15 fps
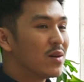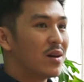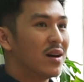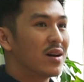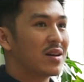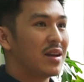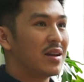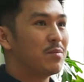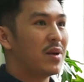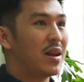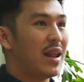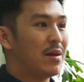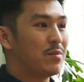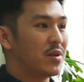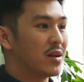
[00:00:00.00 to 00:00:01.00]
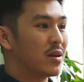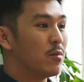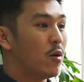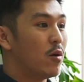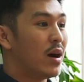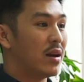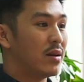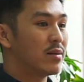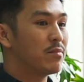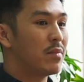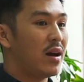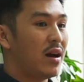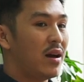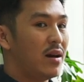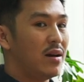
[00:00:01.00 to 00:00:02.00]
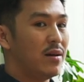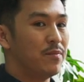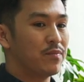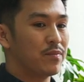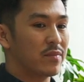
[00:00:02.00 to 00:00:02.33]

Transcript: à, khi mà làm những cái bộ ảnh mà